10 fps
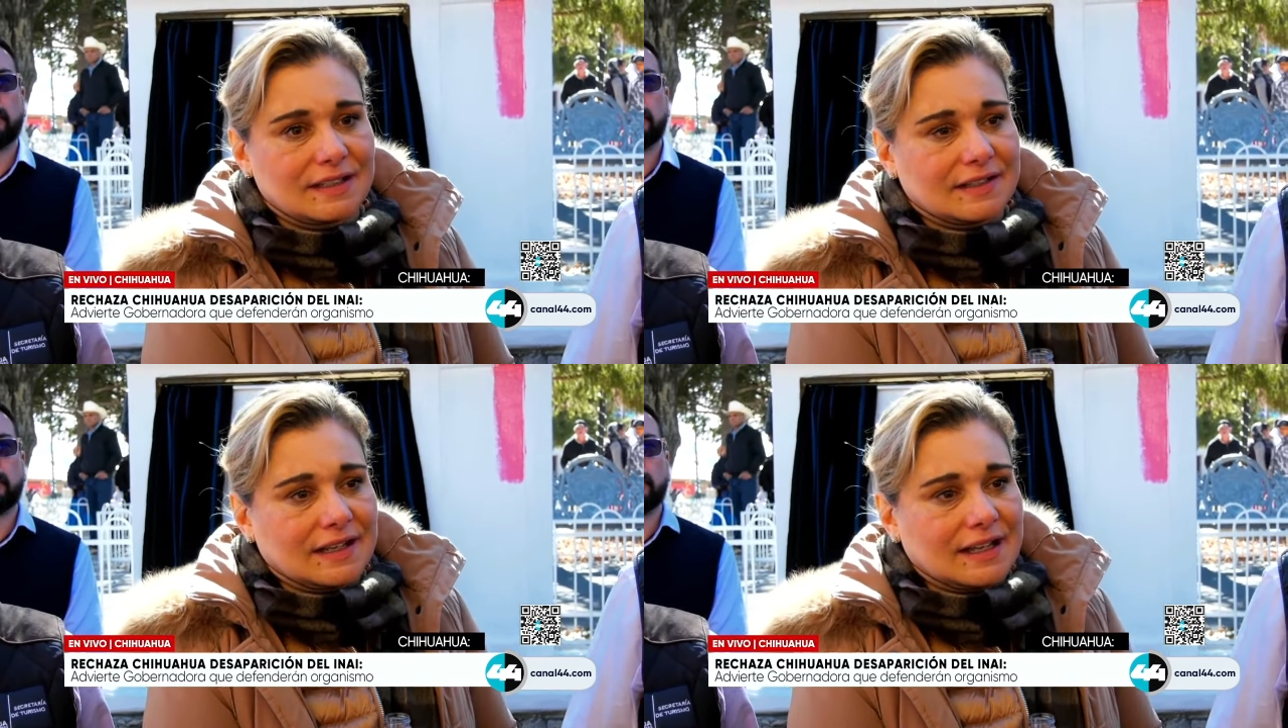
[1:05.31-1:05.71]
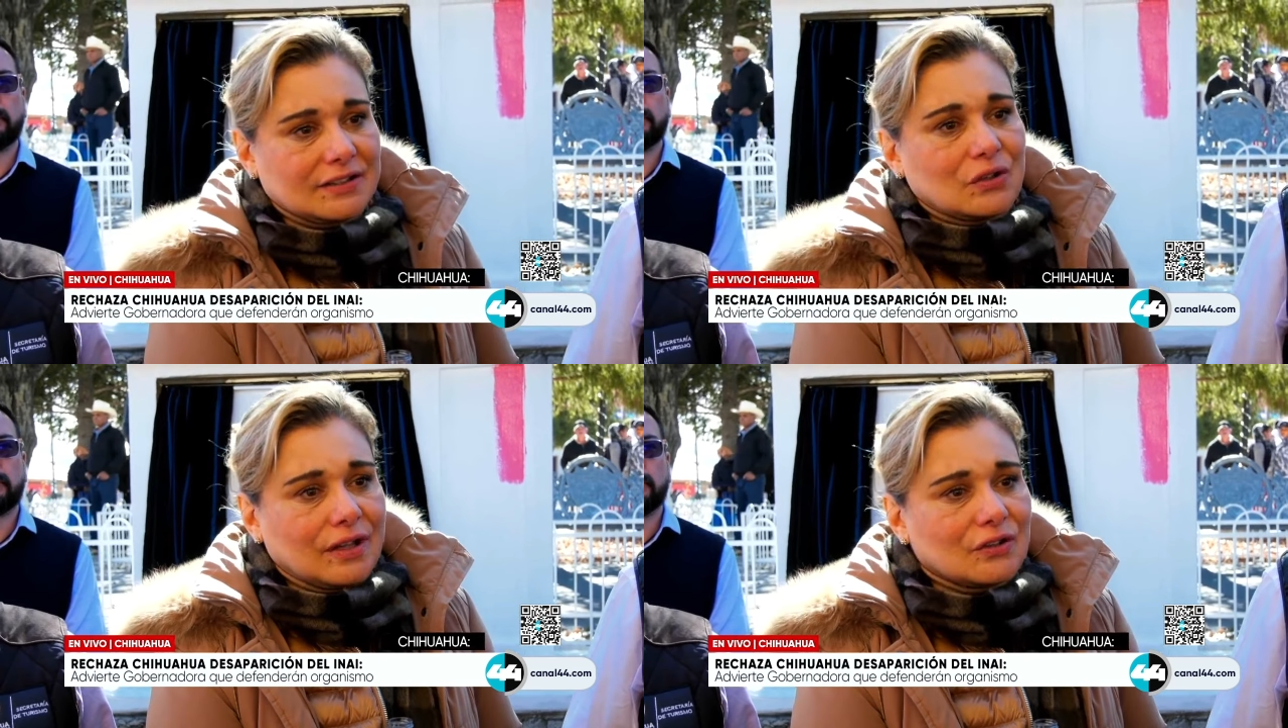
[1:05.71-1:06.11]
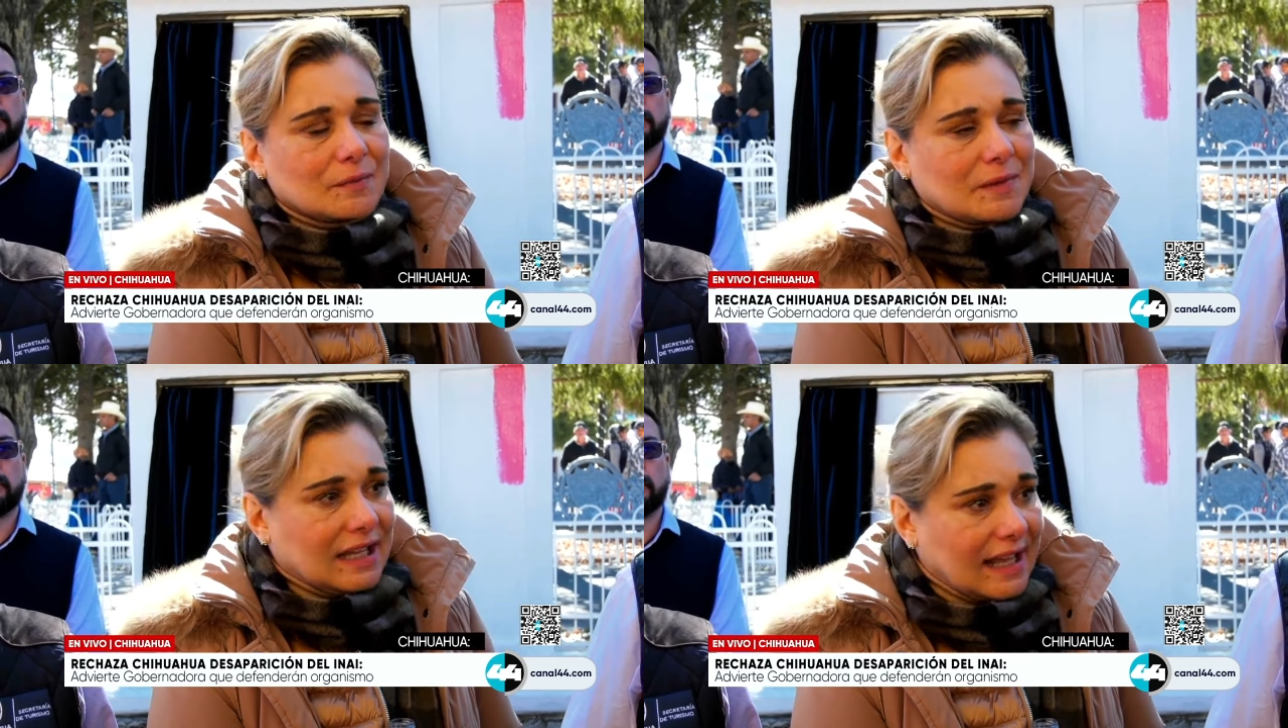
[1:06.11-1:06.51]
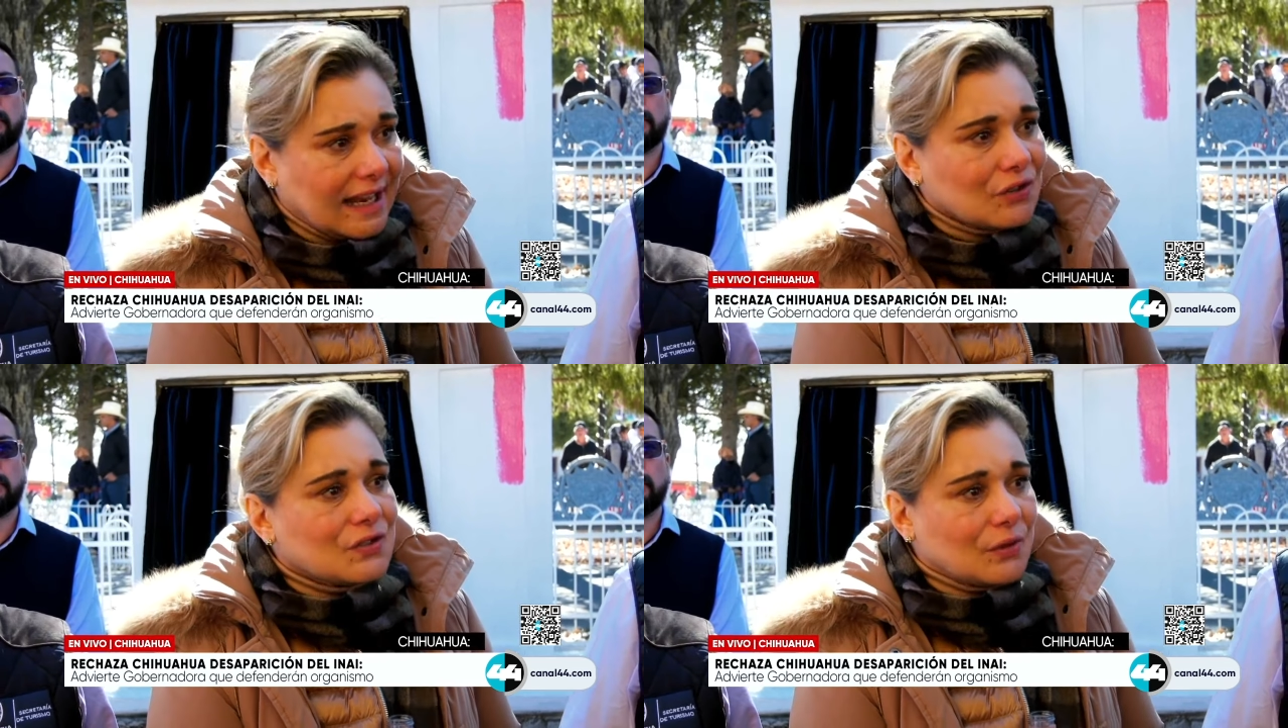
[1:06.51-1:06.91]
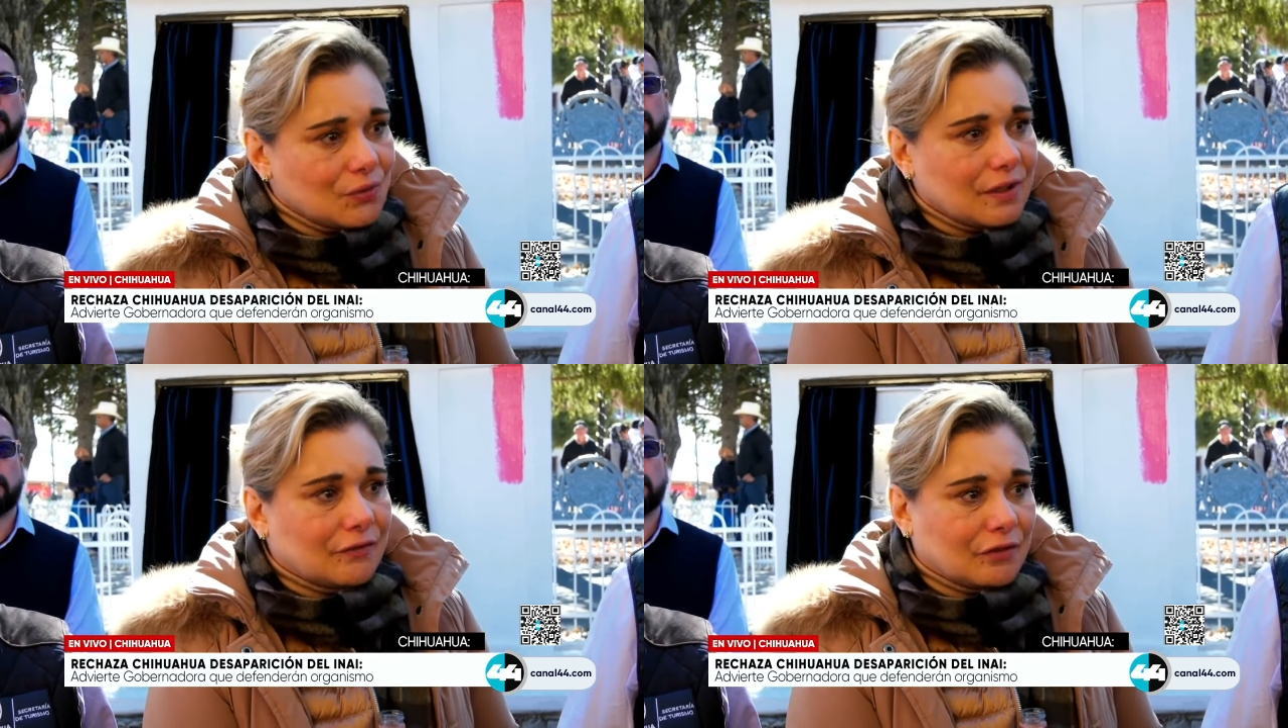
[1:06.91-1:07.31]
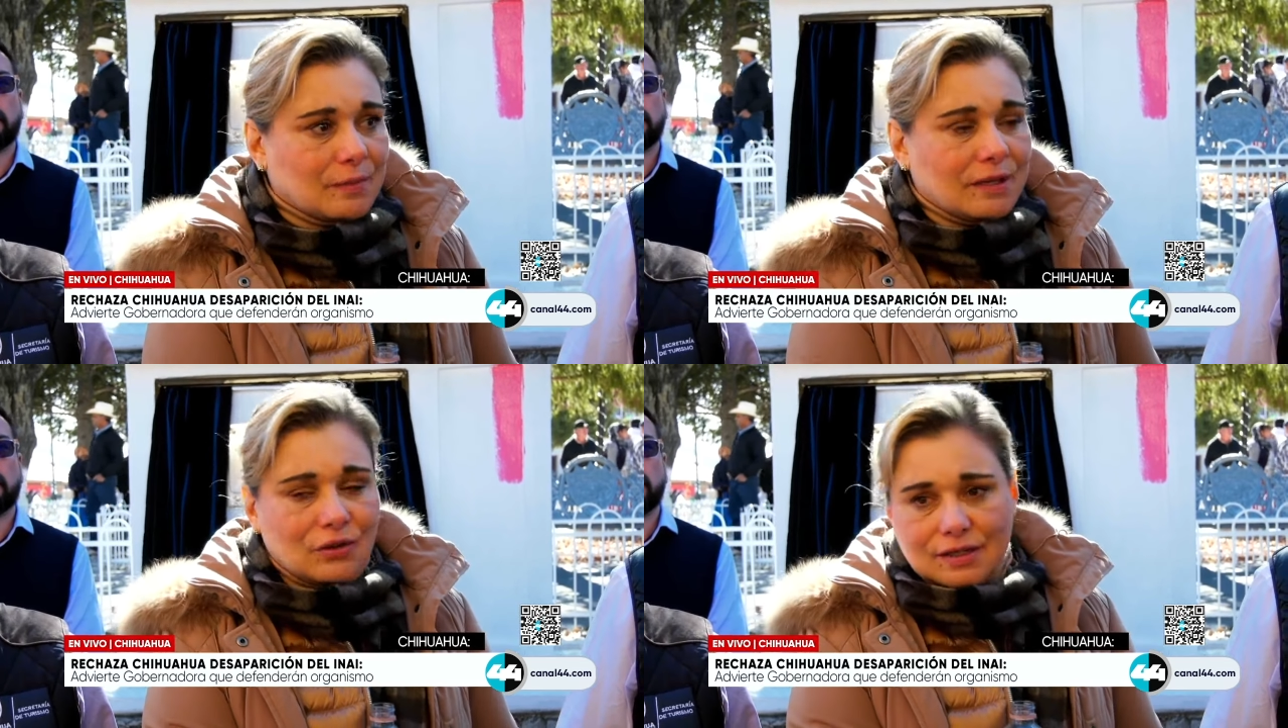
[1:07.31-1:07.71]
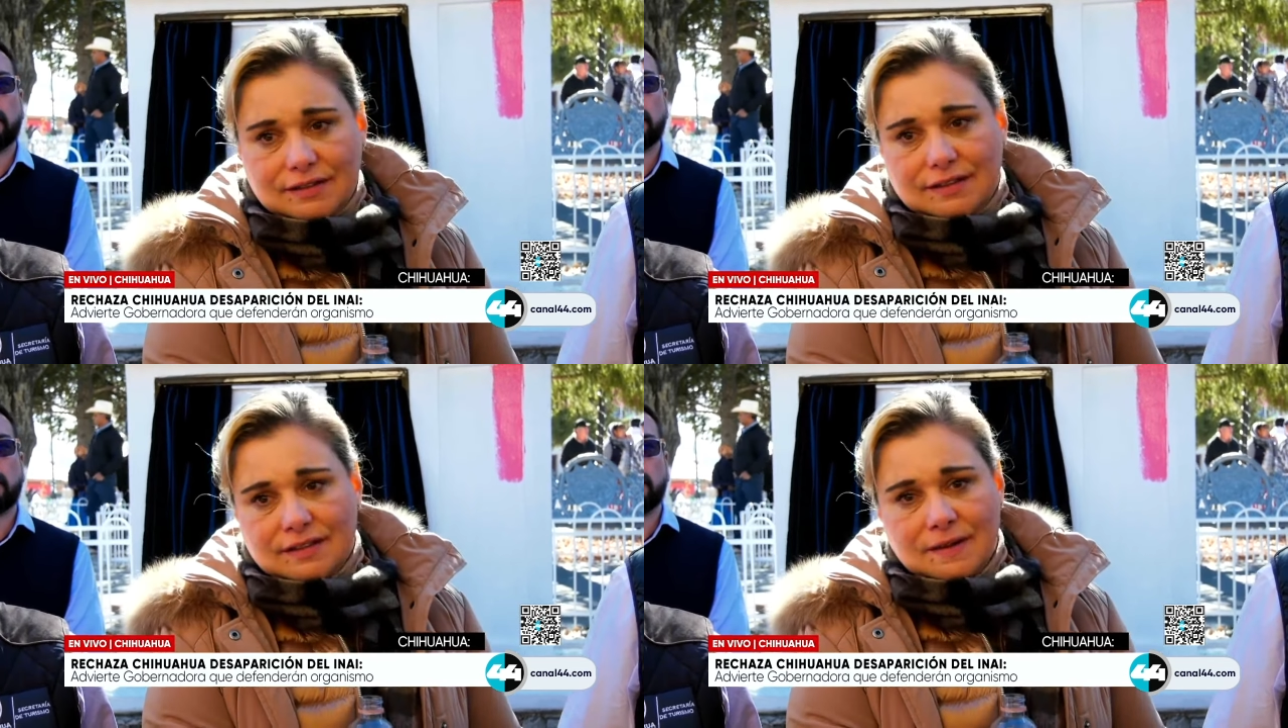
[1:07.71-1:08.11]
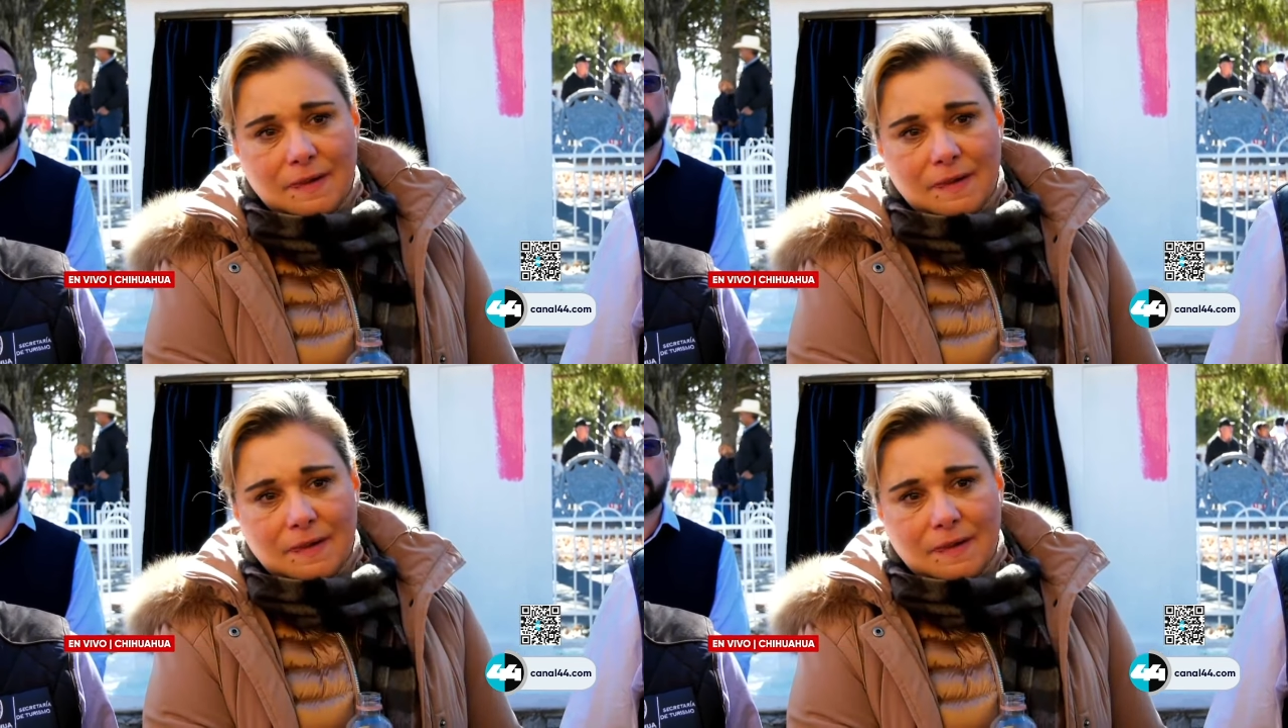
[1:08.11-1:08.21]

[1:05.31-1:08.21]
en este caso de los mexicanos, se use de forma correcta.